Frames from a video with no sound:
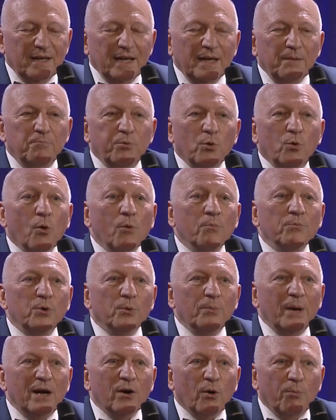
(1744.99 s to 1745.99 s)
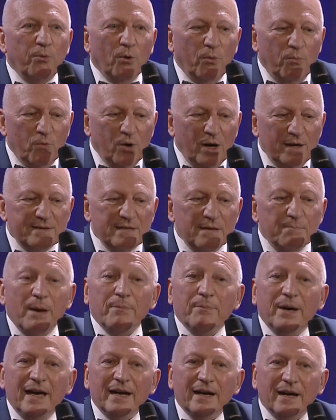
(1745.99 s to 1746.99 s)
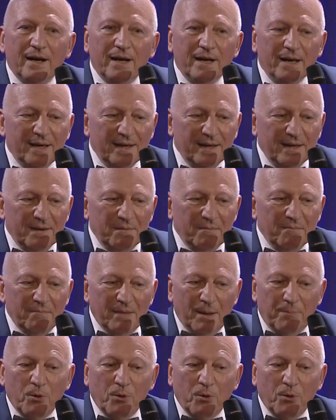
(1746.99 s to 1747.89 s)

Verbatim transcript: Et pour compte de malheur pour moi, c'est ma mère ma